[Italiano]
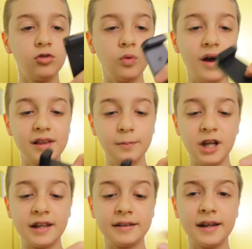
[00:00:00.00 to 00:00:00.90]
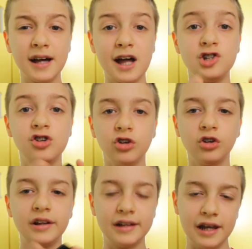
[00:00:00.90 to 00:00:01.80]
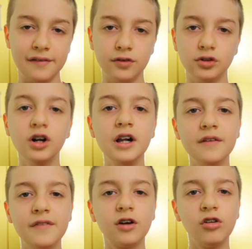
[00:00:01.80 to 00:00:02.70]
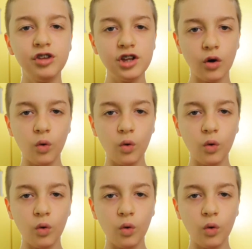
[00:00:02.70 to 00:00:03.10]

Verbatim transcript: su questa potete attaccarci solo il telefono. Vi consiglio